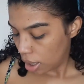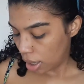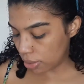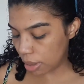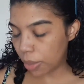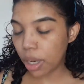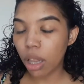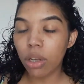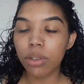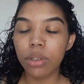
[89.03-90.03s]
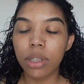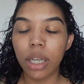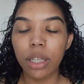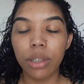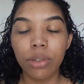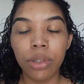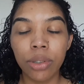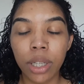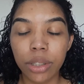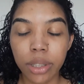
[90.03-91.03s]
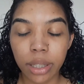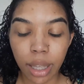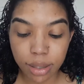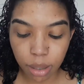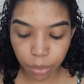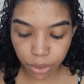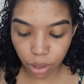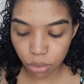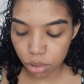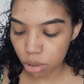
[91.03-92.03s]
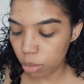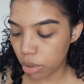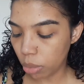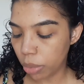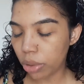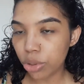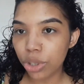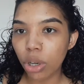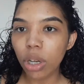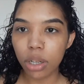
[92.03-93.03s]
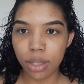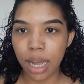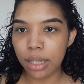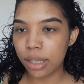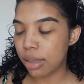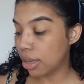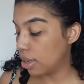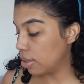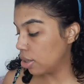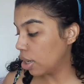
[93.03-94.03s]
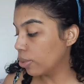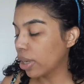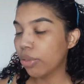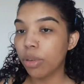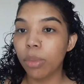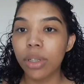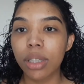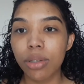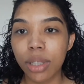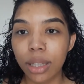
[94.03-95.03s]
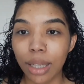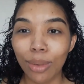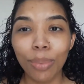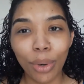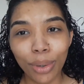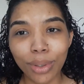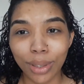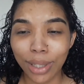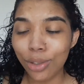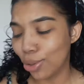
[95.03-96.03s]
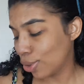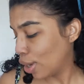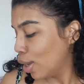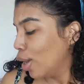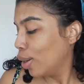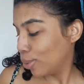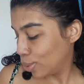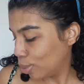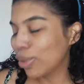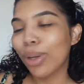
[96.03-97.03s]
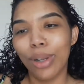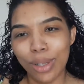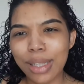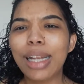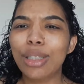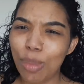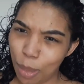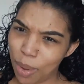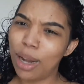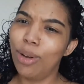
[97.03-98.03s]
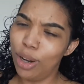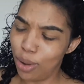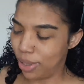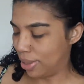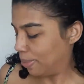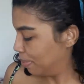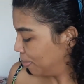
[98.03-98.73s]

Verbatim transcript: Eu sempre coloco no, te, no, no queixo e na testa porque eu costumo ter um pouco de oleosidade nessa região, que é a famosa zona T. Um pouco não, né, gente? Costumo ter oleosidade, que minha pele é oleosa.